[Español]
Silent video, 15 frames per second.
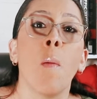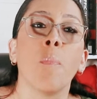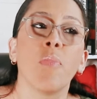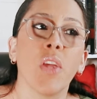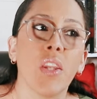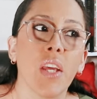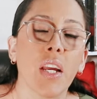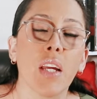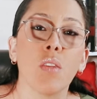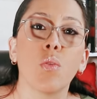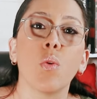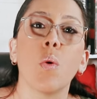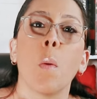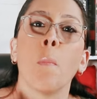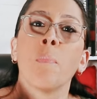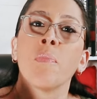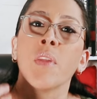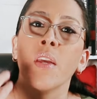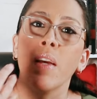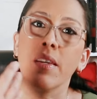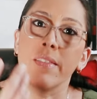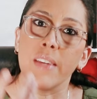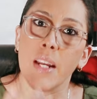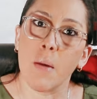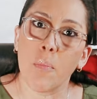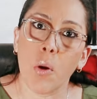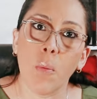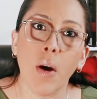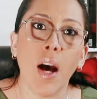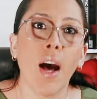Tienes que tú ser
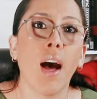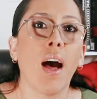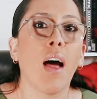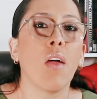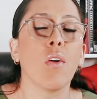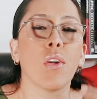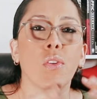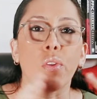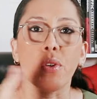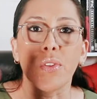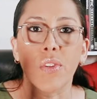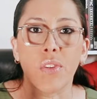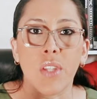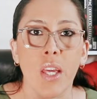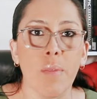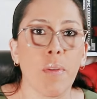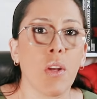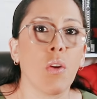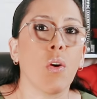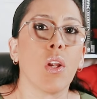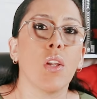aprobado y todo este tema, ¿no?